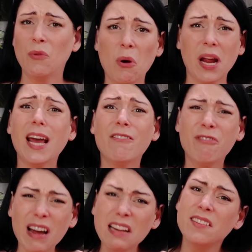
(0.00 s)

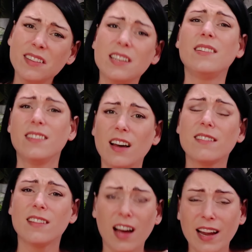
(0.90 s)
woher weiß ich
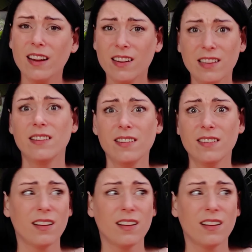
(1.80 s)
das eigentlich,